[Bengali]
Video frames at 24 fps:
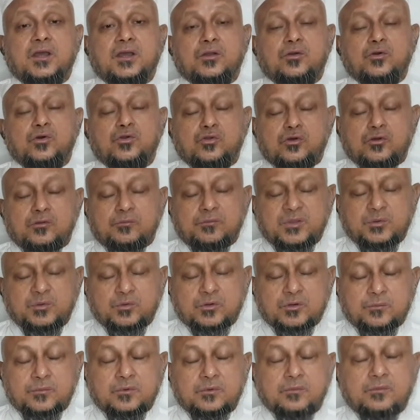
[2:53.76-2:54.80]
কোনো
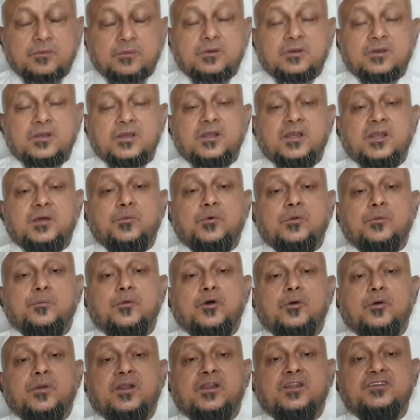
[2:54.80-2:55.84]
মেমোরিয়াম ট্রেন্ডাম
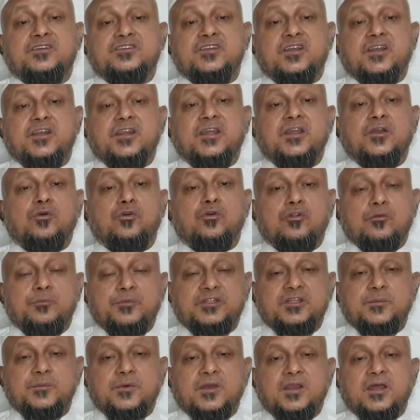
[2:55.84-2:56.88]
অব আন্ডারস্ট্যান্ডিং কোনো
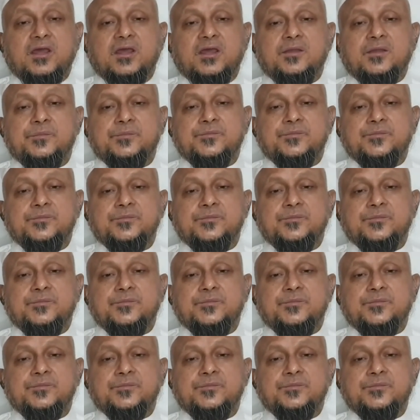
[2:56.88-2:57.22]
বিধিমালা